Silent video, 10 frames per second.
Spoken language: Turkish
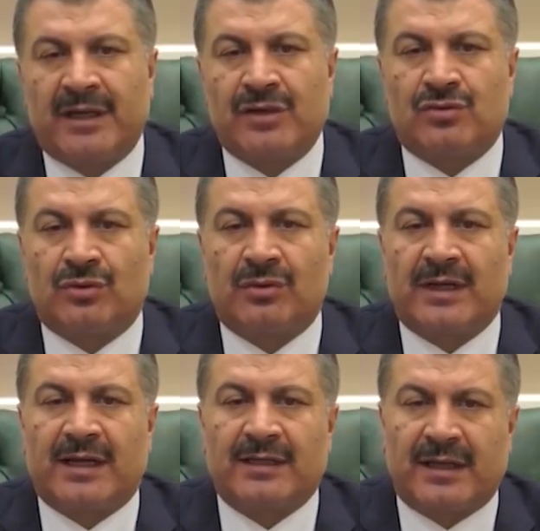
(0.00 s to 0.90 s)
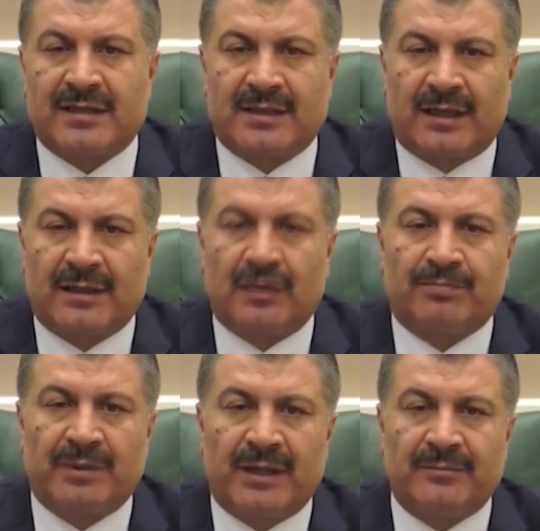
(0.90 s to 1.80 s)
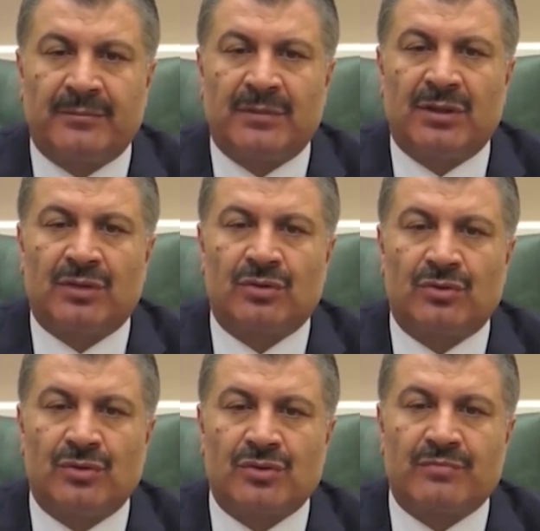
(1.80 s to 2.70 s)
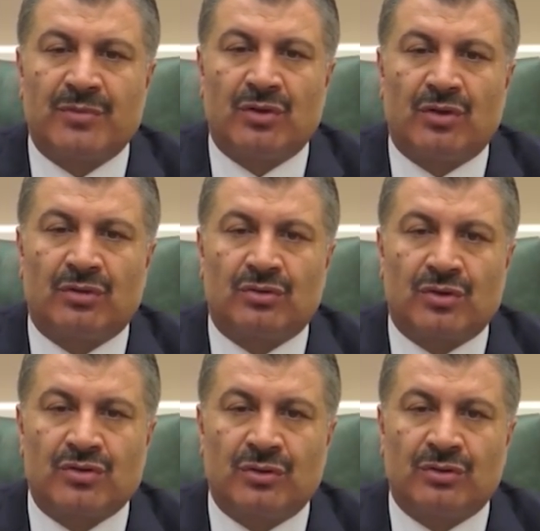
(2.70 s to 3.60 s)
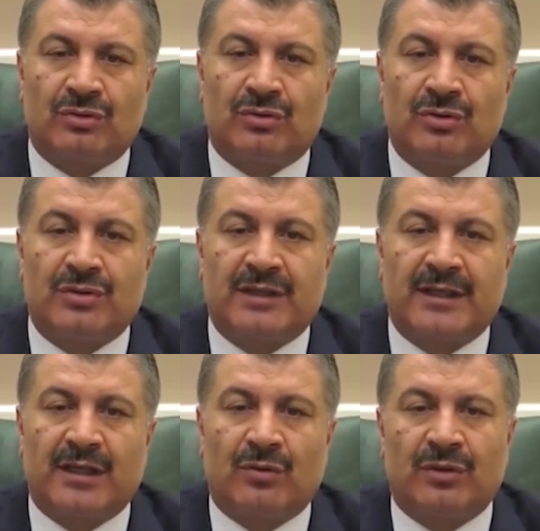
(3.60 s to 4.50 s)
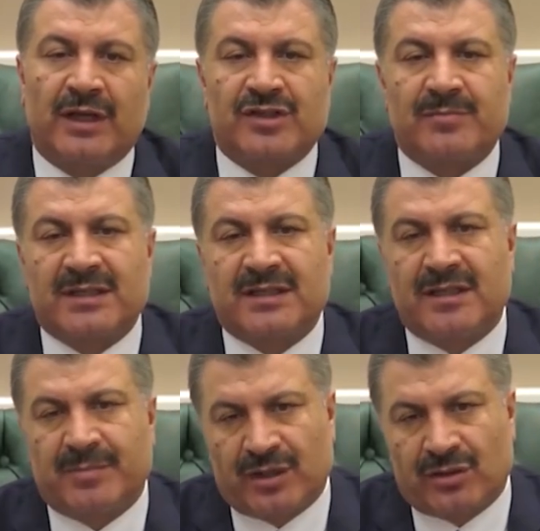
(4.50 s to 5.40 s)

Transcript: Mayıs sonuna kadarsa toplam 100 milyon dozun Türkiye'ye ulaşmasını